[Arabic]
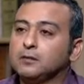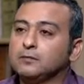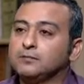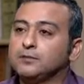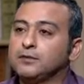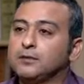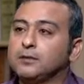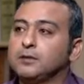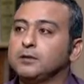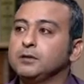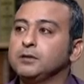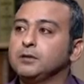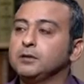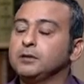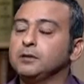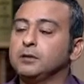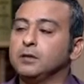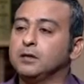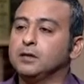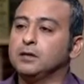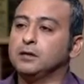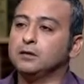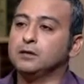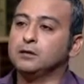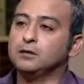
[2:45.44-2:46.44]
في
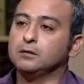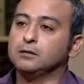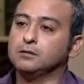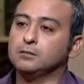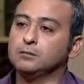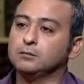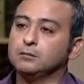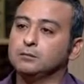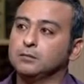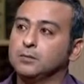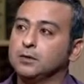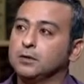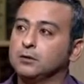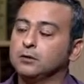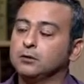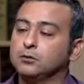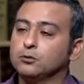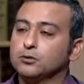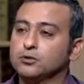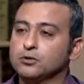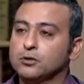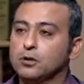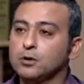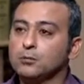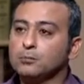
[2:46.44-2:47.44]
آه،
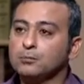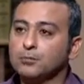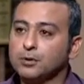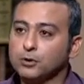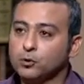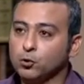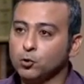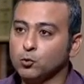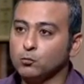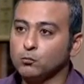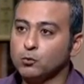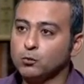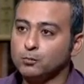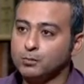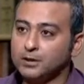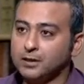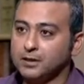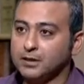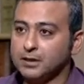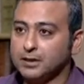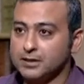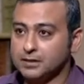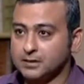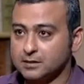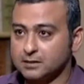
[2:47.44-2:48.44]
خصام بينهم
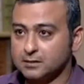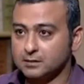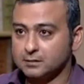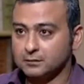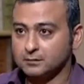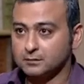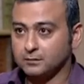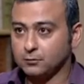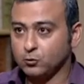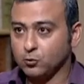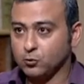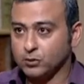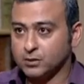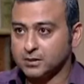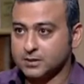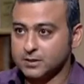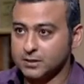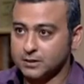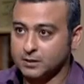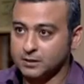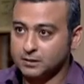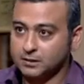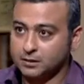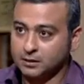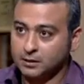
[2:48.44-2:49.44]
وبين ناس جوه
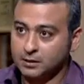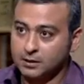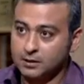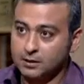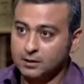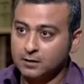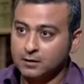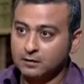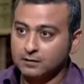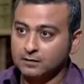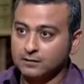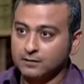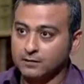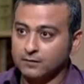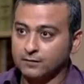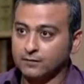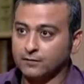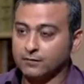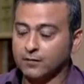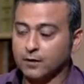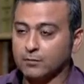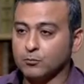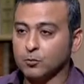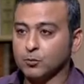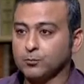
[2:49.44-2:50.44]
السجن فممكن,
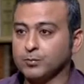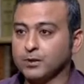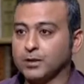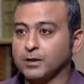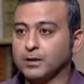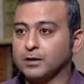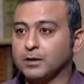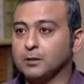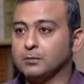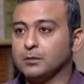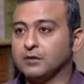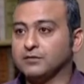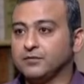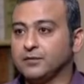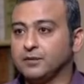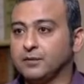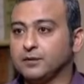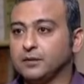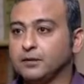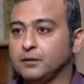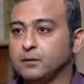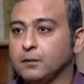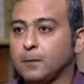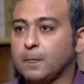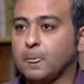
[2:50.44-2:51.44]
فممكن يبقى بدل ما
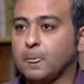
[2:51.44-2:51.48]
يبقى في